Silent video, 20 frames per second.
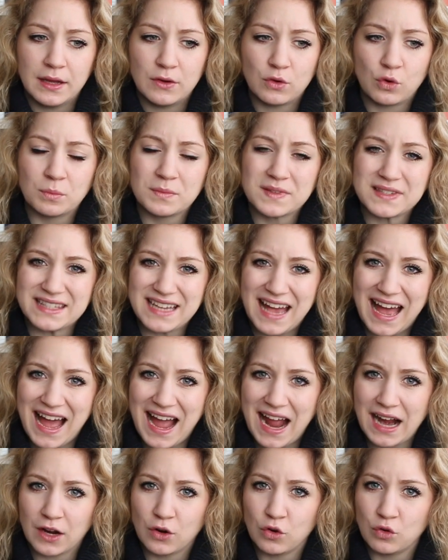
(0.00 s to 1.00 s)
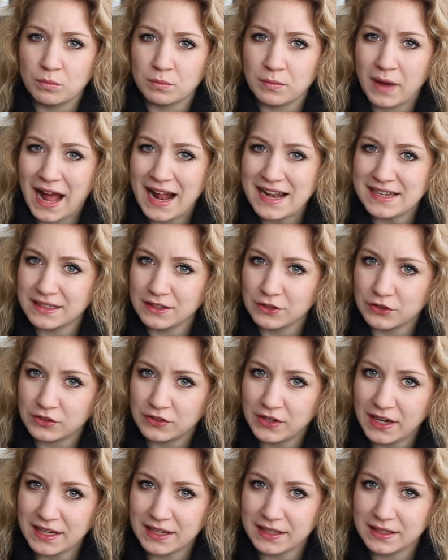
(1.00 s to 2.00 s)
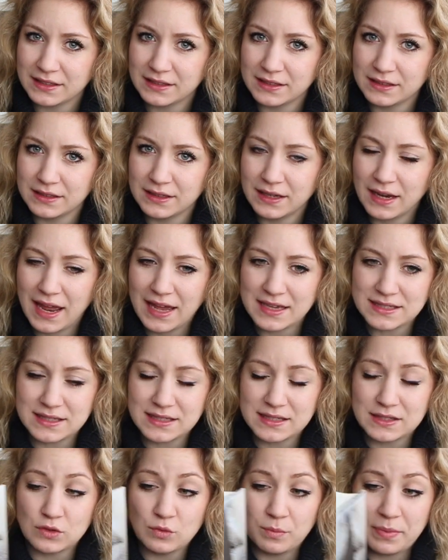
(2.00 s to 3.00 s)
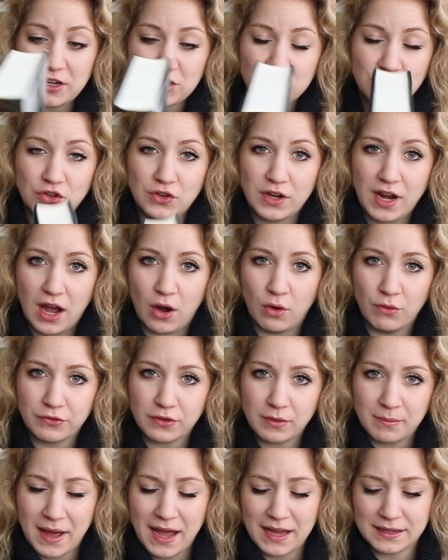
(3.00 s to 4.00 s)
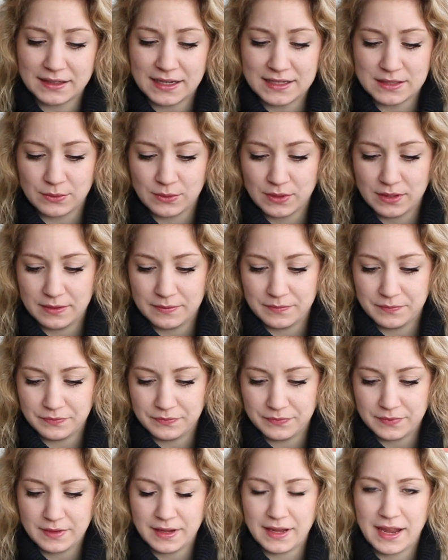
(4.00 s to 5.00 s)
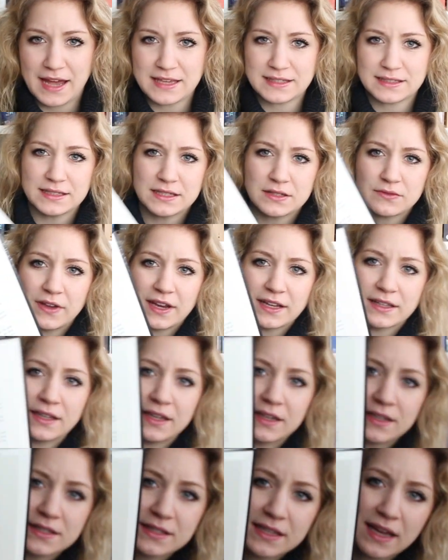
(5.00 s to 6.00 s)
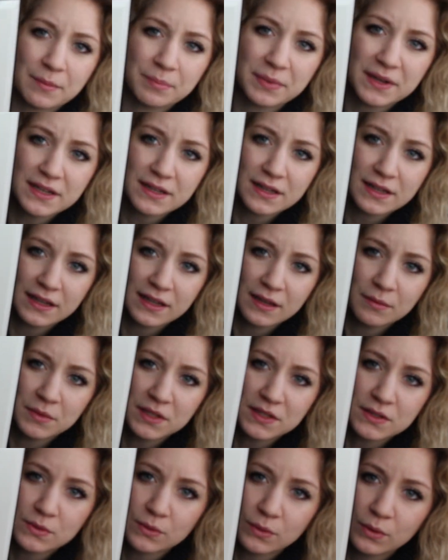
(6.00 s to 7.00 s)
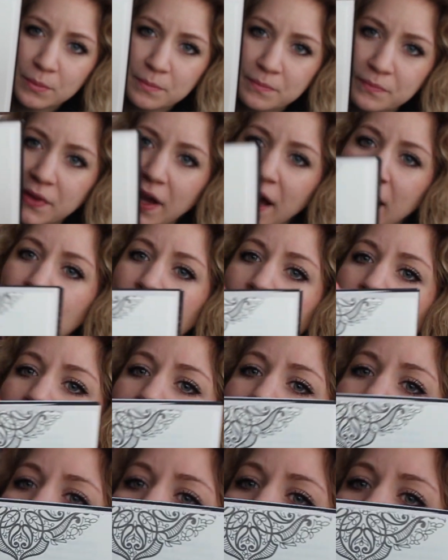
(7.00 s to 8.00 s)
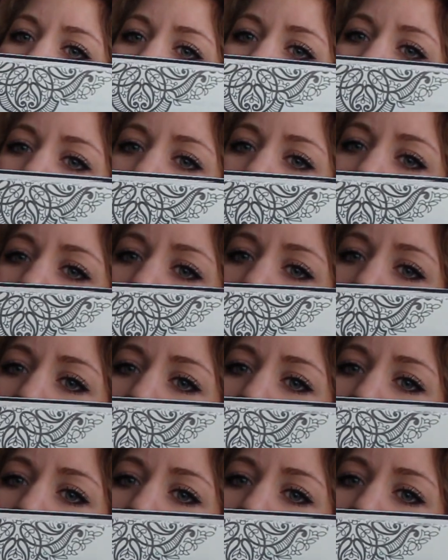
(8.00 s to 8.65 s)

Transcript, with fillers: um Sagen, um alte Geschichten. Es ist super schön aufgemacht. Also Erstens fängt jedes Kapitel hier mit so einem, hallo, fokussiere,